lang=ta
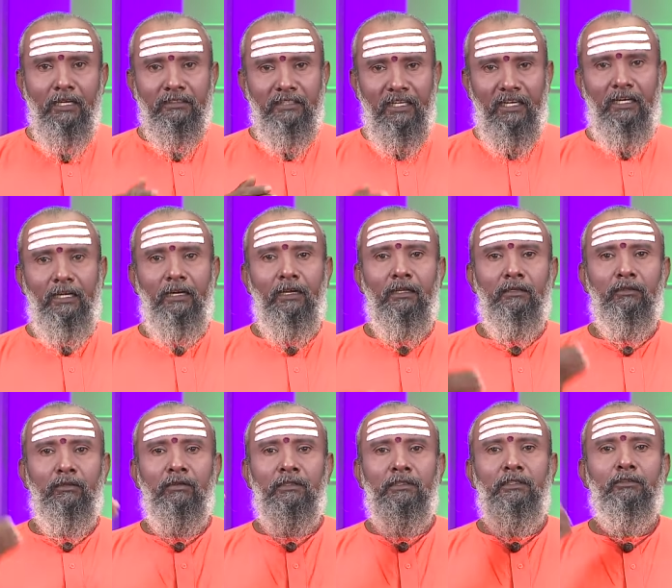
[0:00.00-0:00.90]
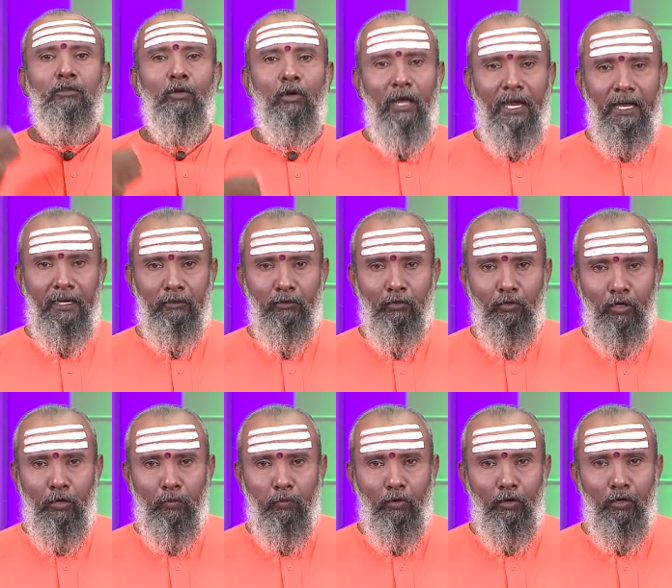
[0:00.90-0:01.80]
சர்க்கரை வந்து தொள்ளாயிரத்து
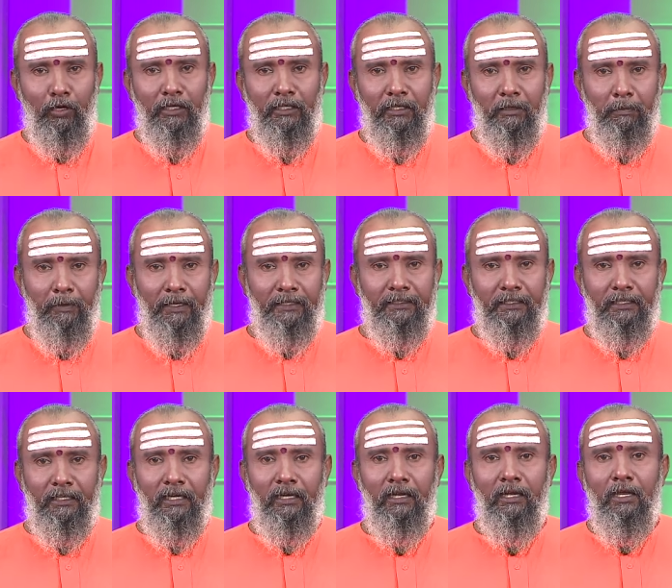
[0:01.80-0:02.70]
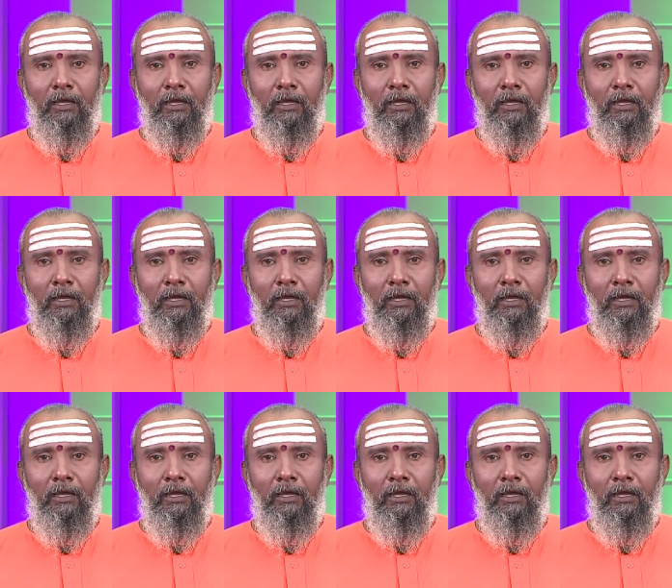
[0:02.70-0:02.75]
கூட போகும் நீங்கள் பார்த்தீங்கன்னா